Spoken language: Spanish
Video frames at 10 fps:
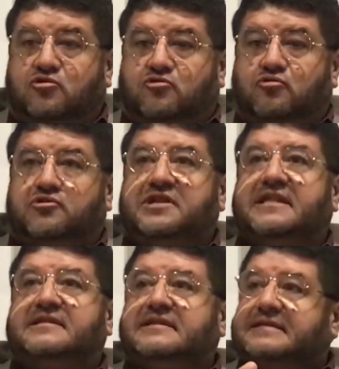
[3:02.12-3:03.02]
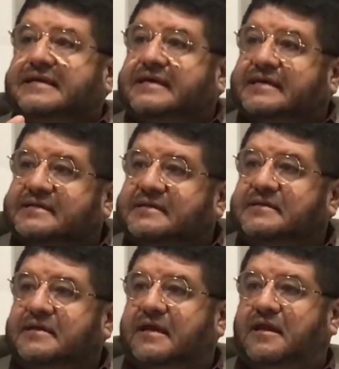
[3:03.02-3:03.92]
tú sientes que es
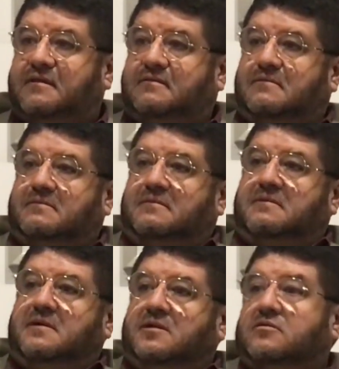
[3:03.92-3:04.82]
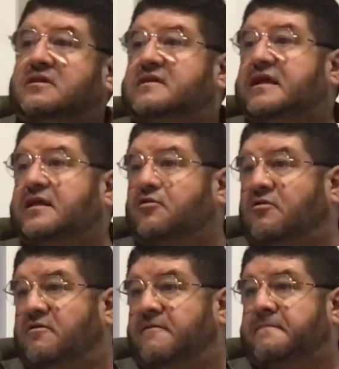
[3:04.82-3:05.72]
Él. Entonces heredó
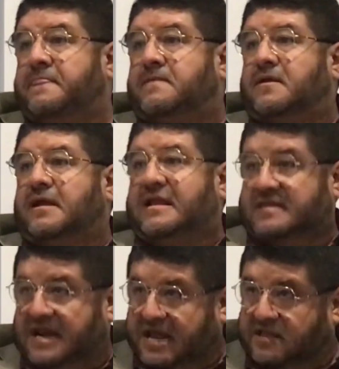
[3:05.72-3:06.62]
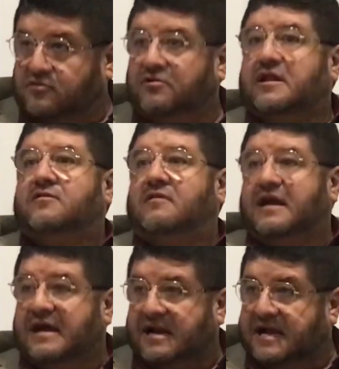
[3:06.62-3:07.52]
el talento, heredó la
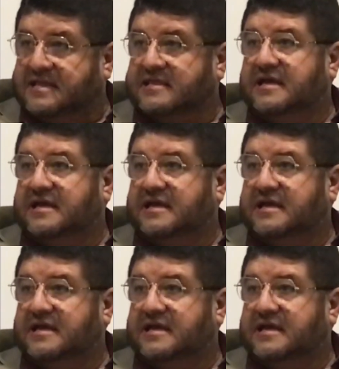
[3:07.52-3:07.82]
garganta